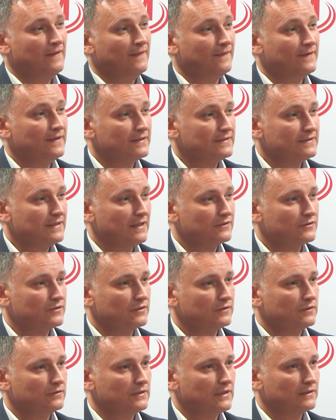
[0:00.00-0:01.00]
Jest tak,
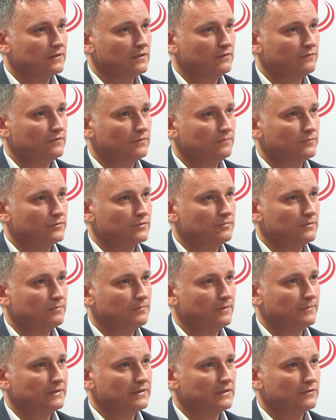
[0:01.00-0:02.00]
że dodatkowo, musimy
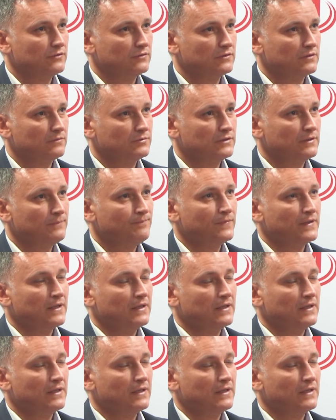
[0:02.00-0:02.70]
pamiętać o tym, że